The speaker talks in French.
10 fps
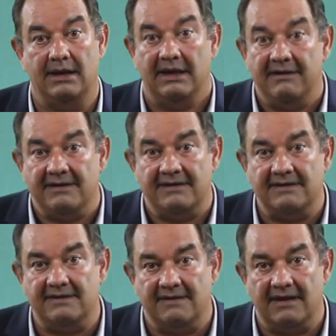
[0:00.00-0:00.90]
Et
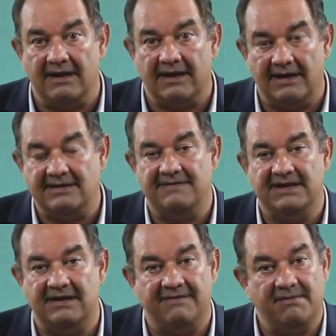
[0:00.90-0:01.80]
la
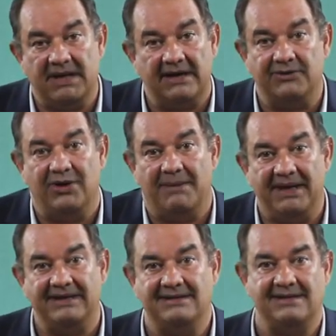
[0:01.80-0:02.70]
créativité Fimalac ne l'a
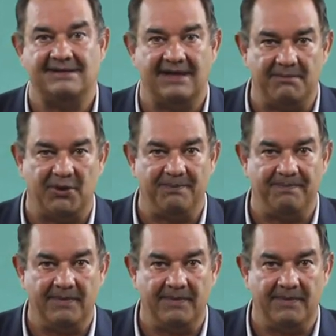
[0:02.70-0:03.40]
pas nécessairement.